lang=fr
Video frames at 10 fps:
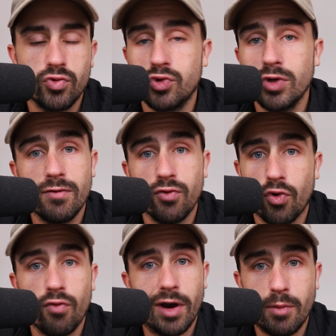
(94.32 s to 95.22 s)
tous ceux qui
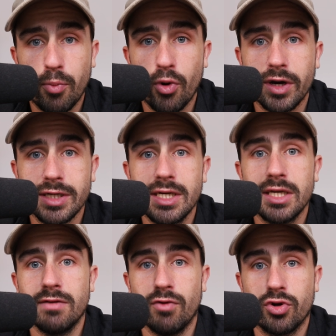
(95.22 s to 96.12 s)
voudront vraiment progresser
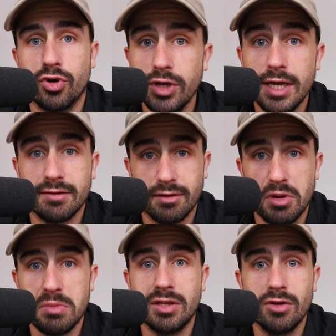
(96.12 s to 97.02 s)
et qui veulent connaître
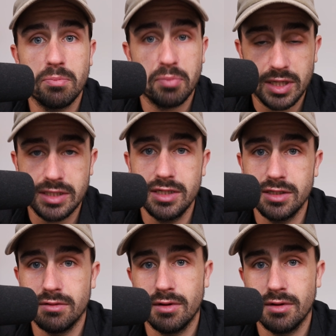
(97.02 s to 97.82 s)
mes méthodes précises,